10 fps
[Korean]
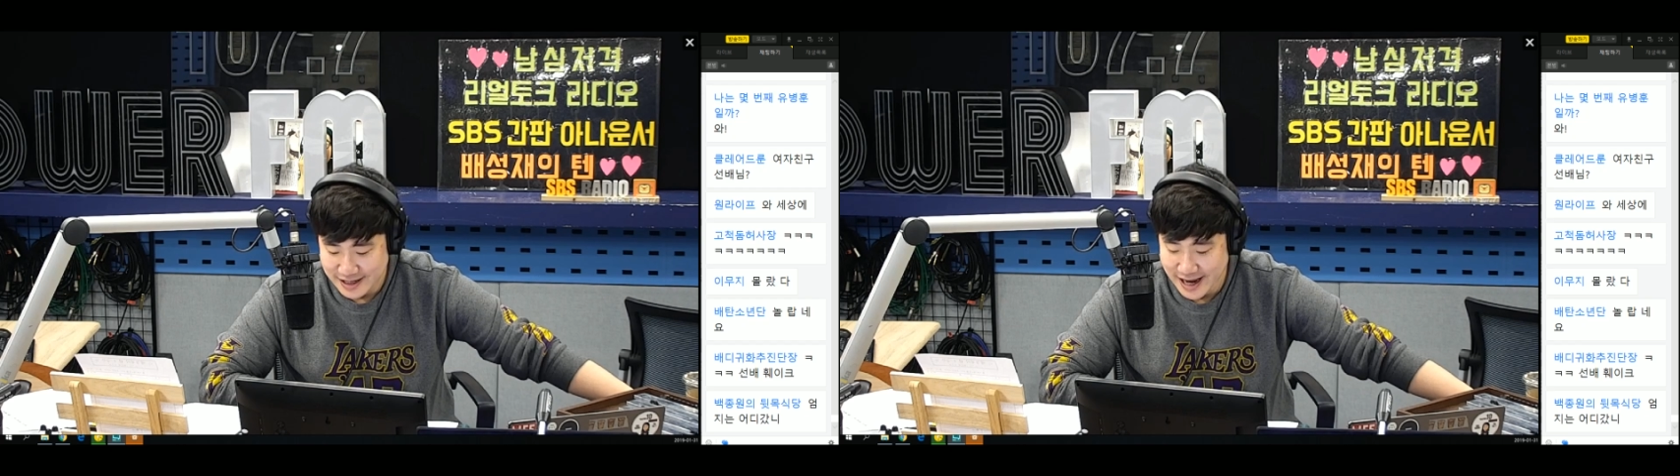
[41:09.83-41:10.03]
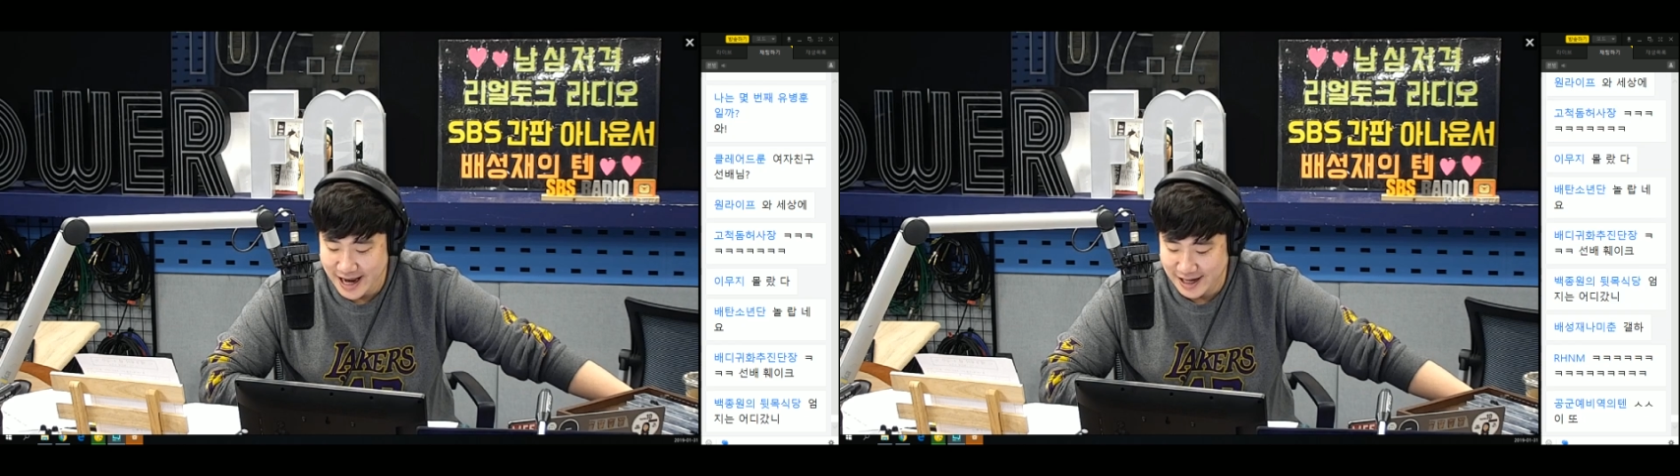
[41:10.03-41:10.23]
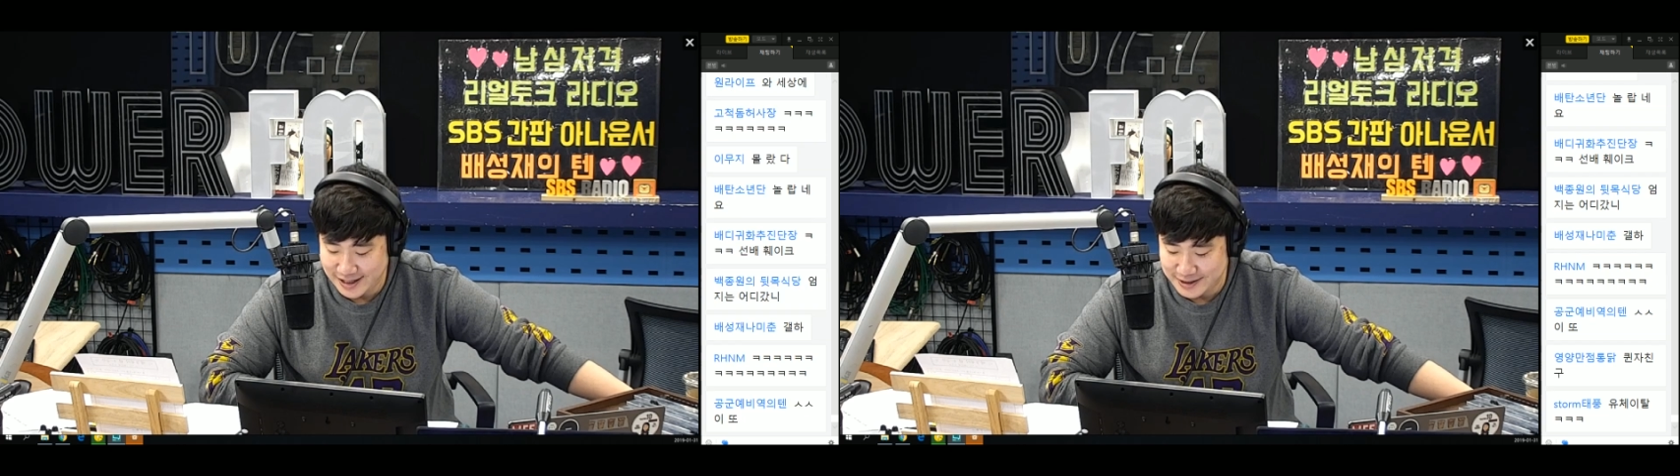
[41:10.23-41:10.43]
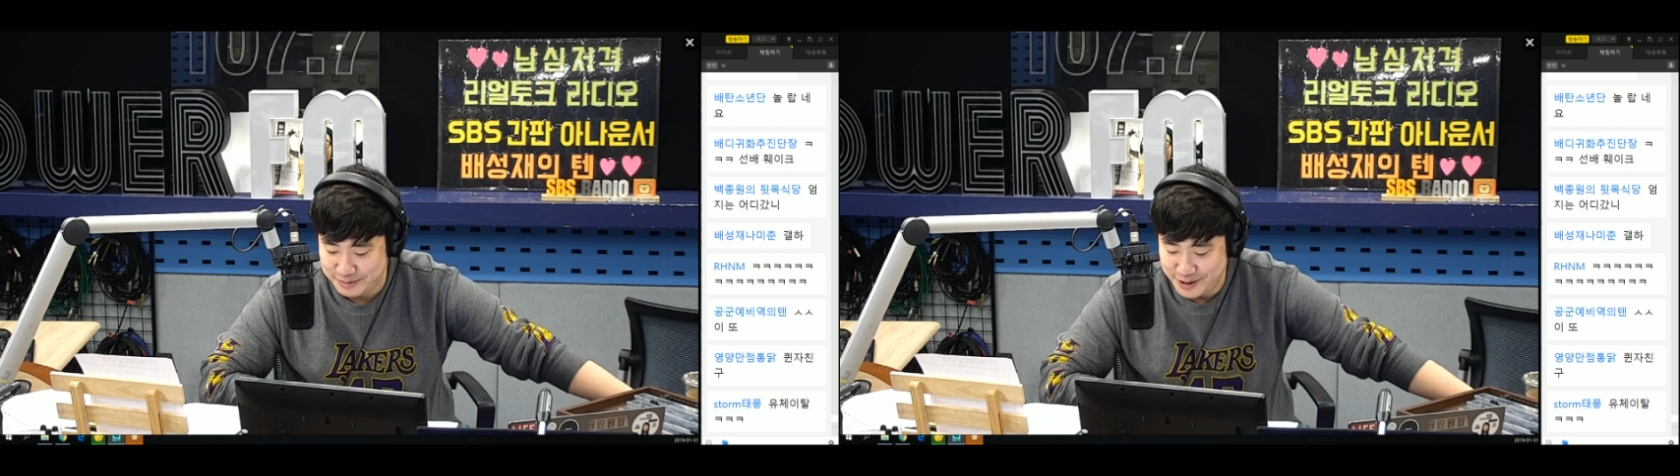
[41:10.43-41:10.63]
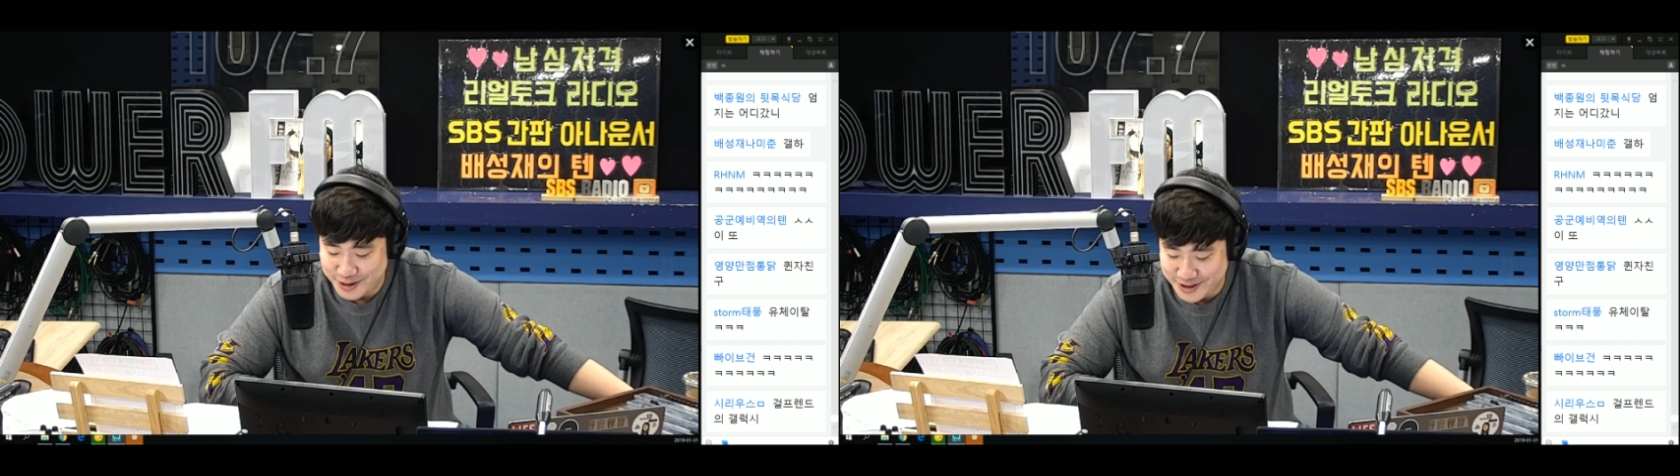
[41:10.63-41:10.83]
해야를 네, 네.
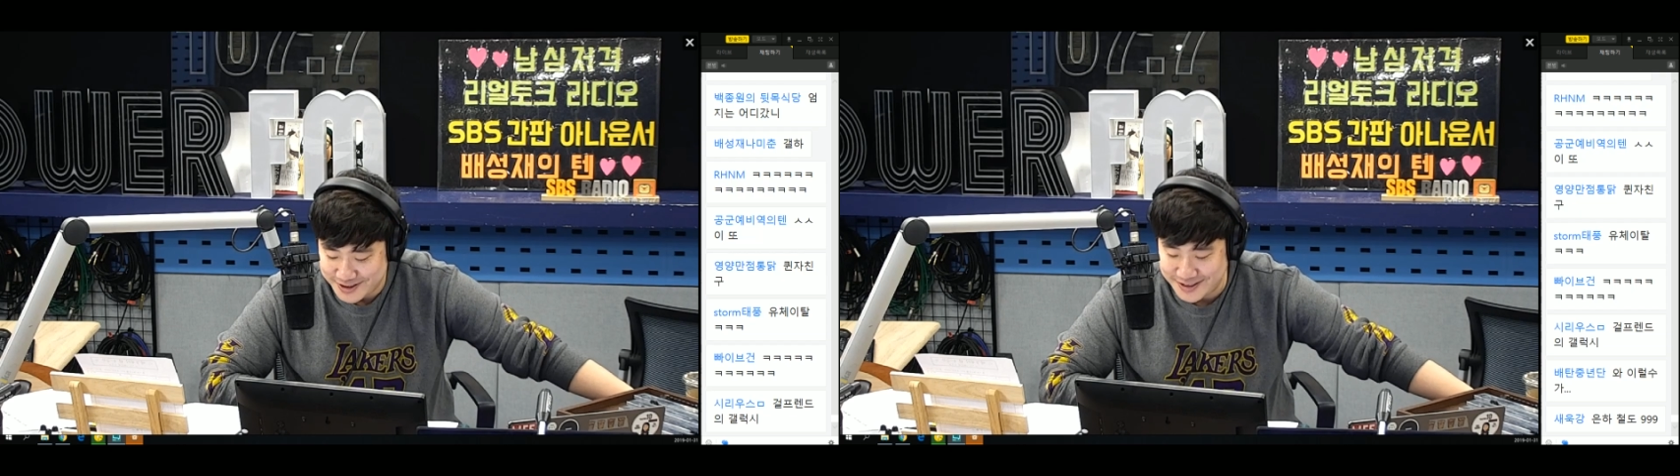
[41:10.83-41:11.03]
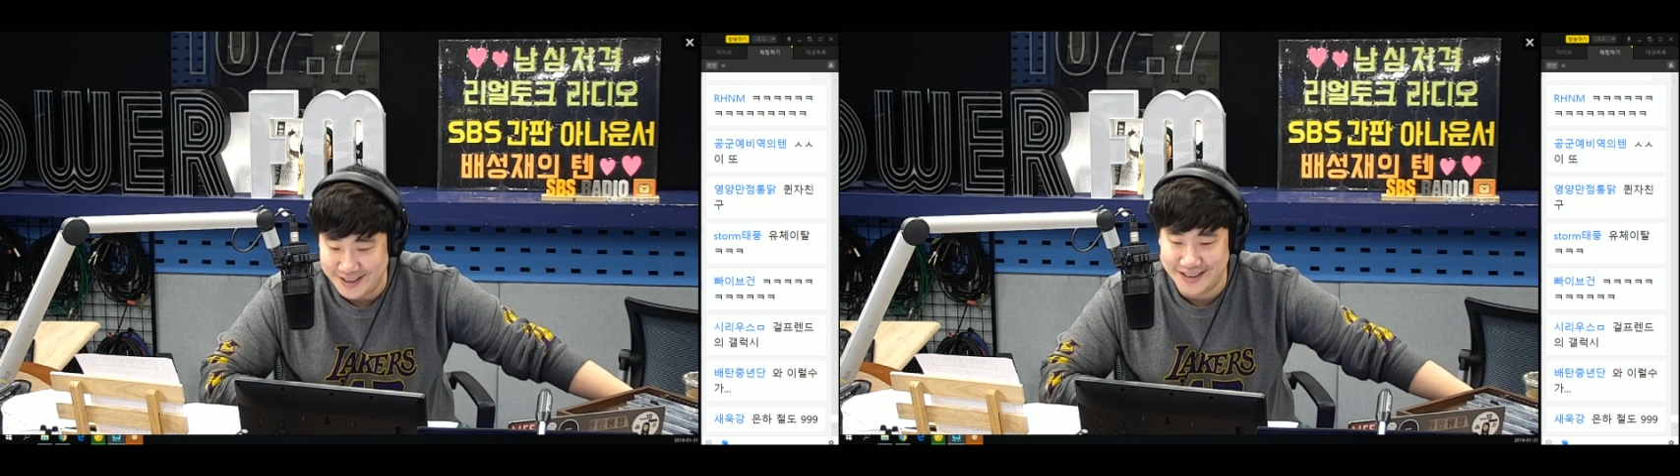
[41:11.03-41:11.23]
불러주셨어요.